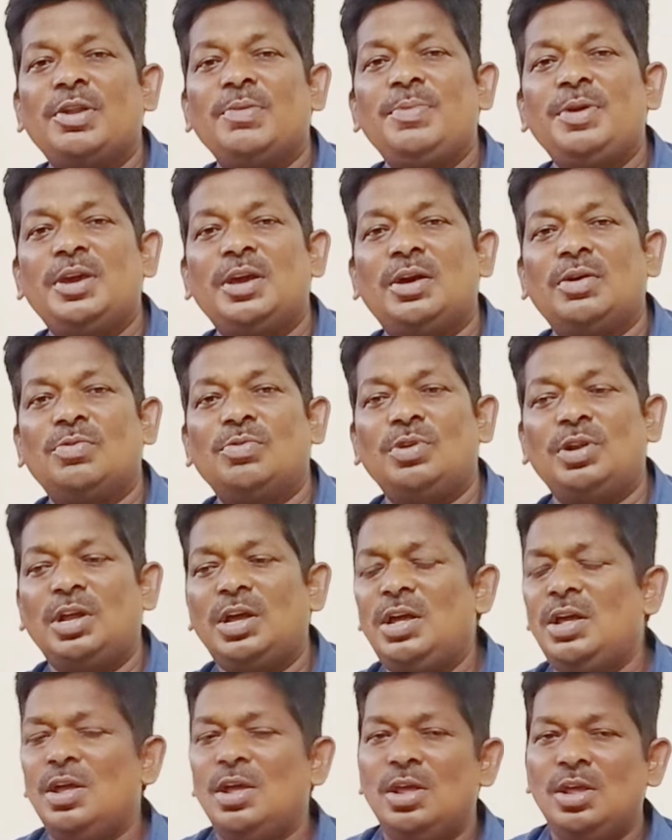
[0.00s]
రావటమే
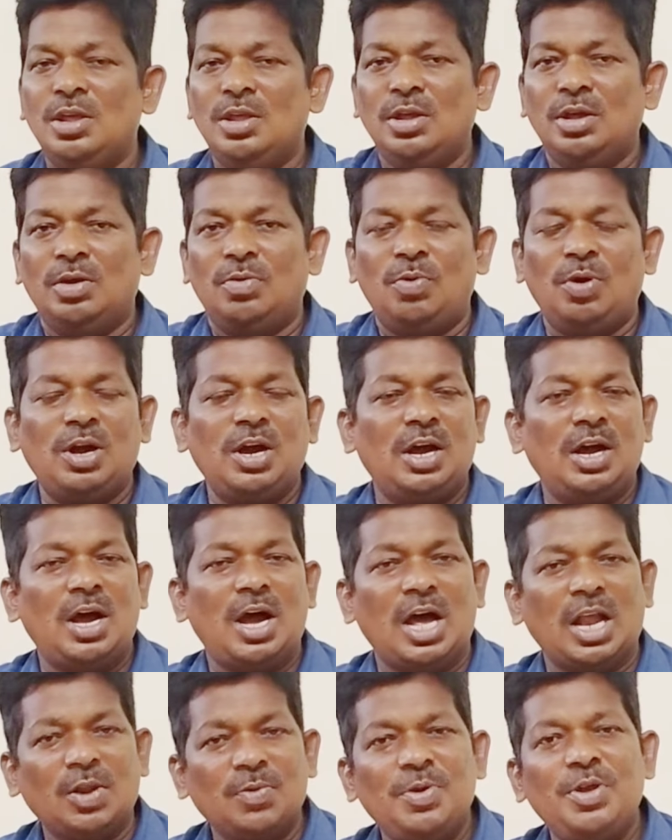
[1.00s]
కాకుండా ఒక
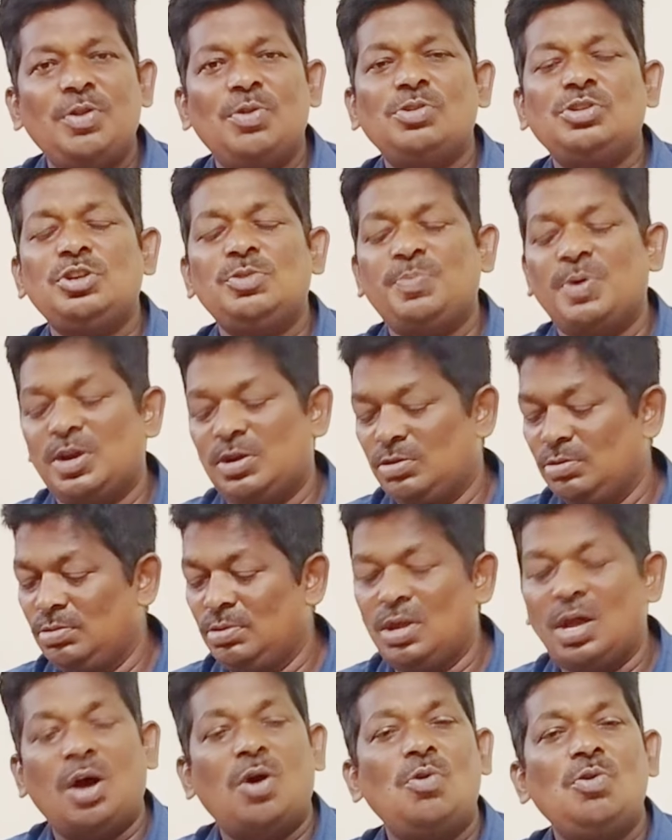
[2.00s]
అరవై రోజుల పాటు
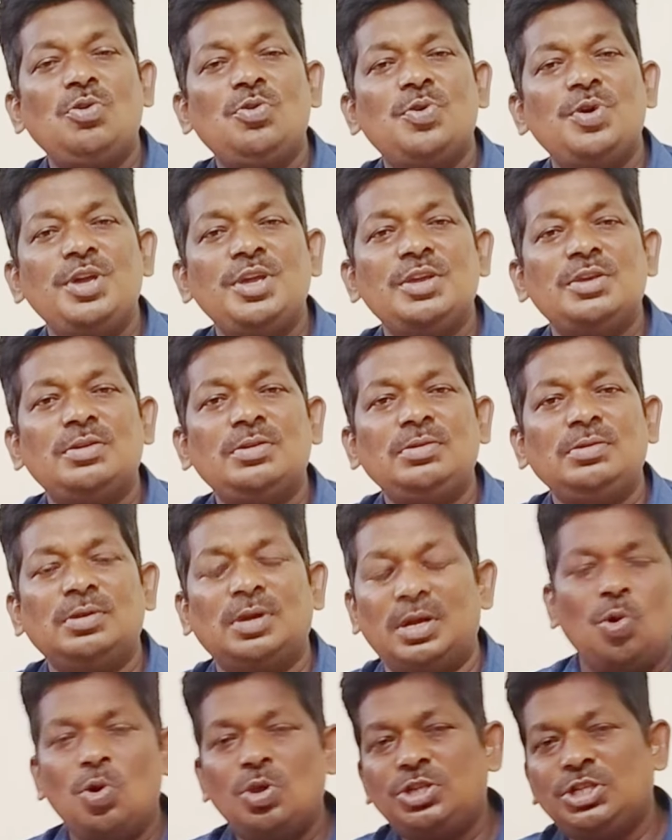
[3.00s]
అవుట్ గోయింగ్
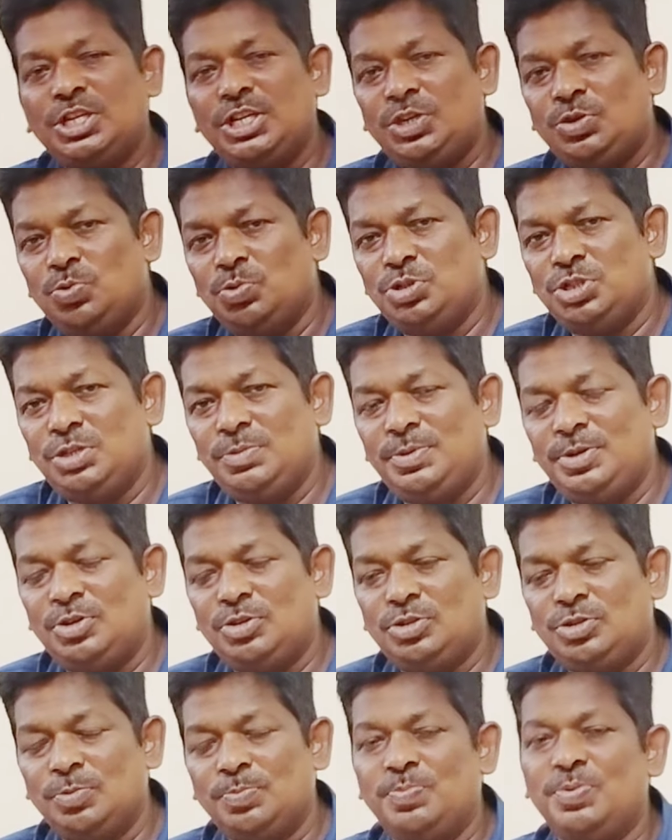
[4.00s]
రోజుకి టూ జీబీ
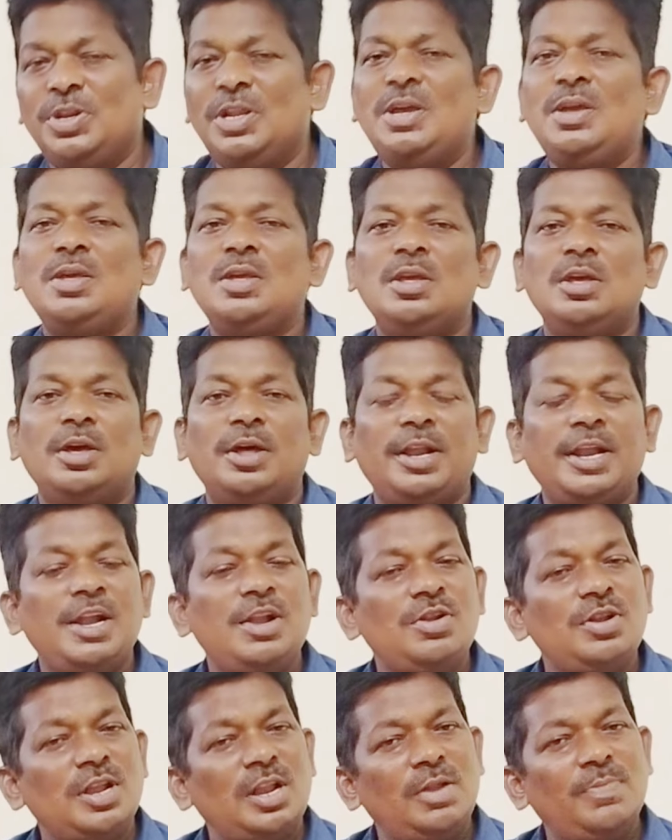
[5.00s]
చొప్పున
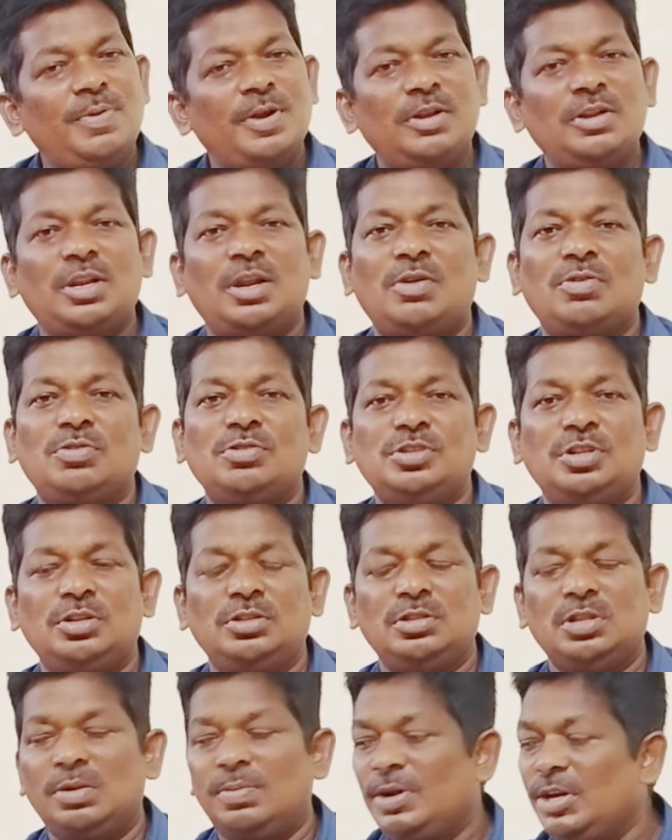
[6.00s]
రెండు నెలల పాటు రావడం
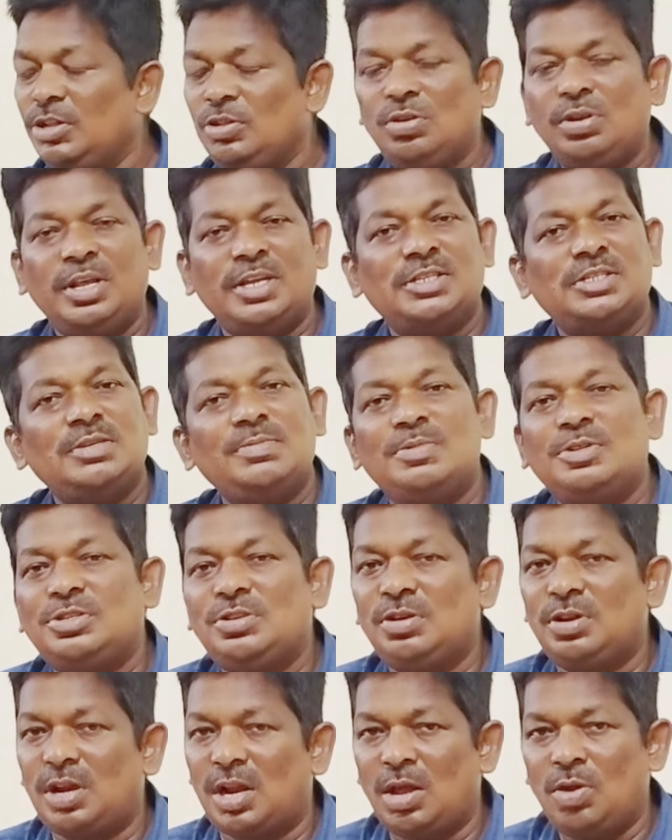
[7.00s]
జరుగుతుంది అనమాట ఇందులో
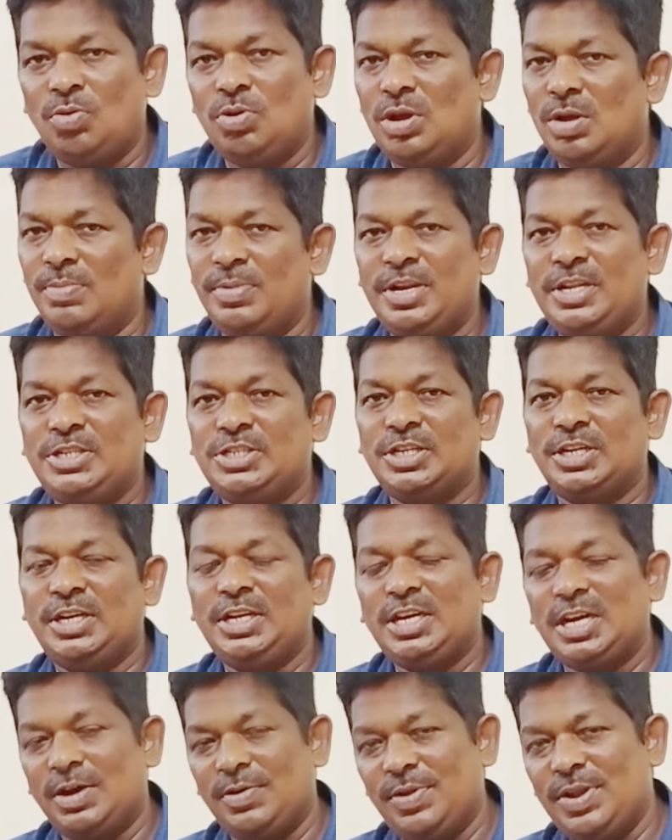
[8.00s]
ఎస్ఎంఎస్లు రావు
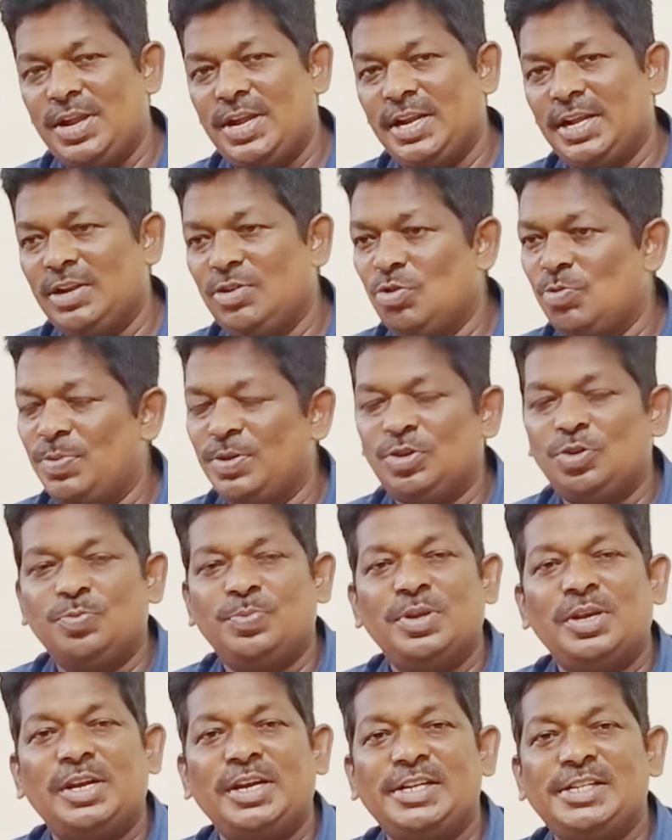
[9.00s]
గమనించండి కావాలంటే కనుక ఒక పది
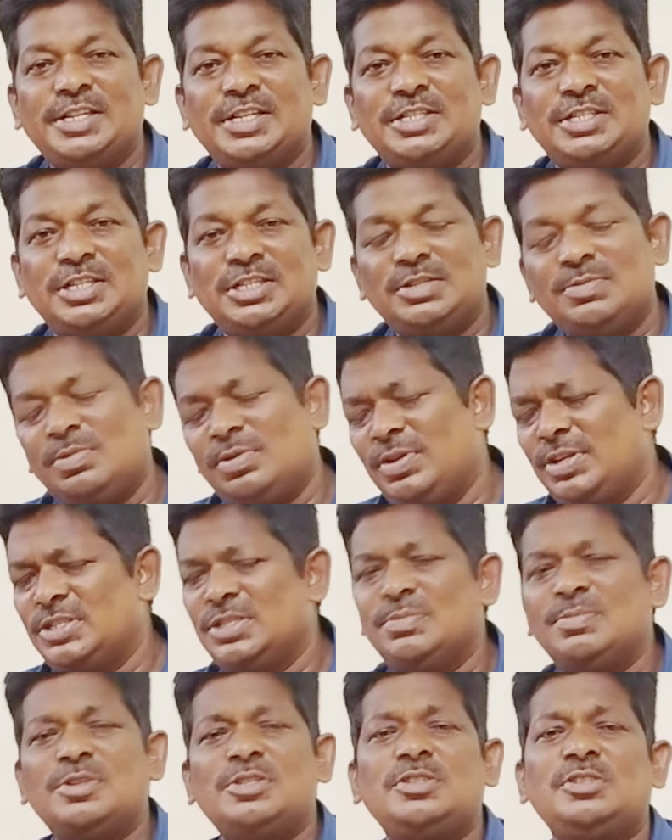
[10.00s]
రూపాయలు రీఛార్జ్ చేసి మనం
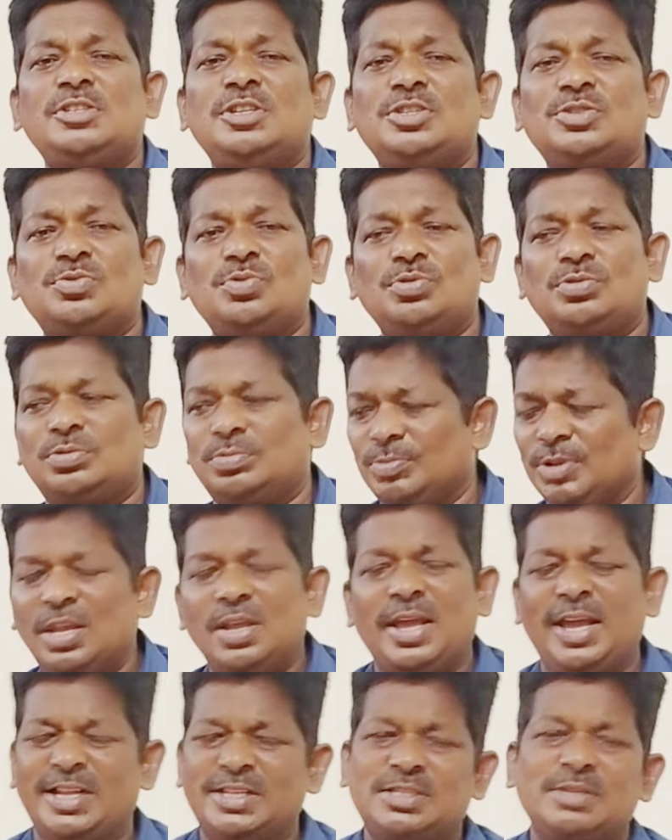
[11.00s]
ఎస్ఎంఎస్లు చేసుకోవచ్చు
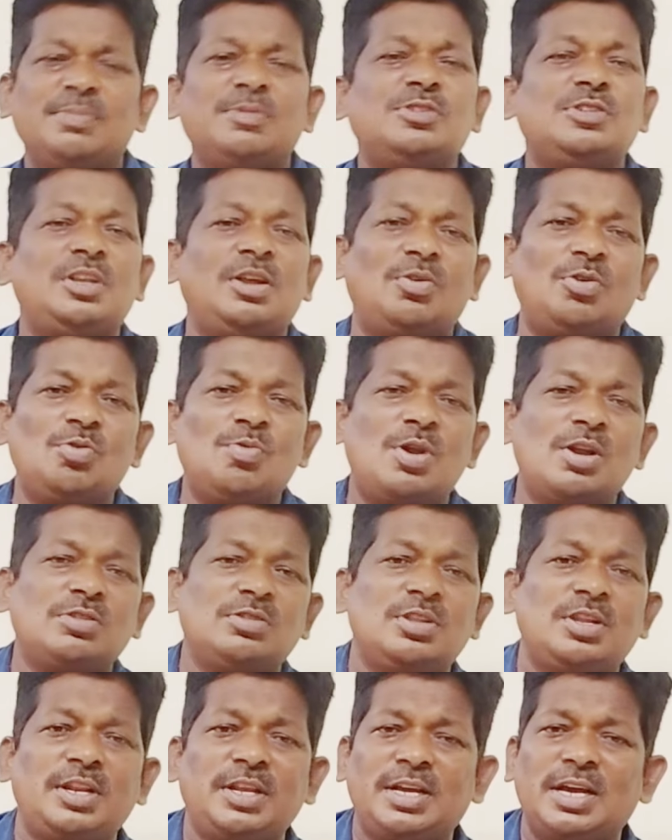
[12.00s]
ఎస్ఎంఎస్లు ఎవరు
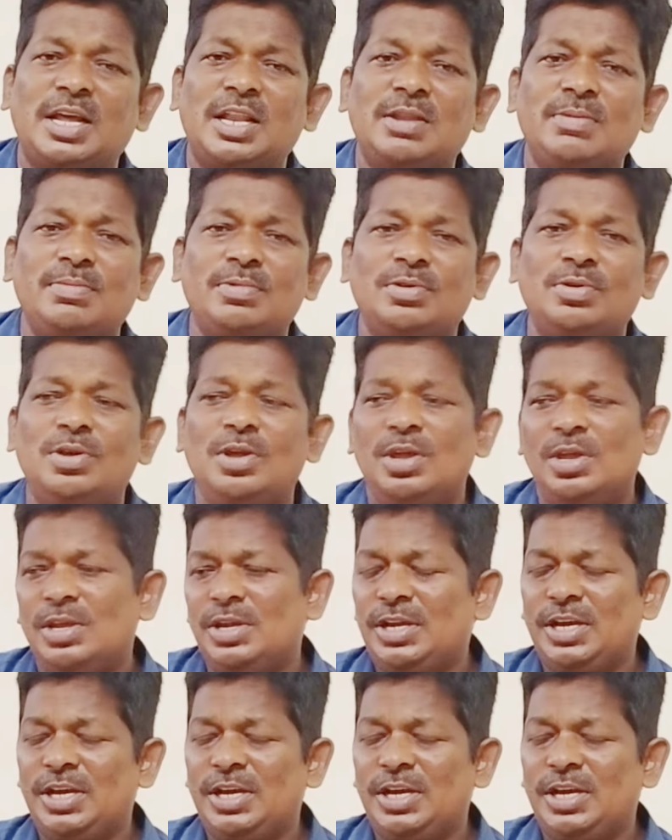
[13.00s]
వాడుతున్నారు ఈ కాలంలో